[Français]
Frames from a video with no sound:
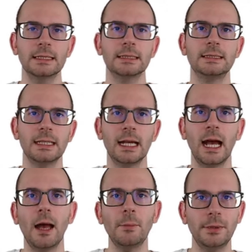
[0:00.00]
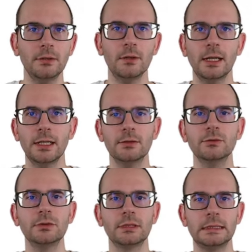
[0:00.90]
c'est un, POI
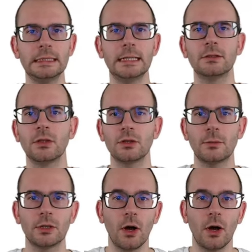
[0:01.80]
ou c'est un order block.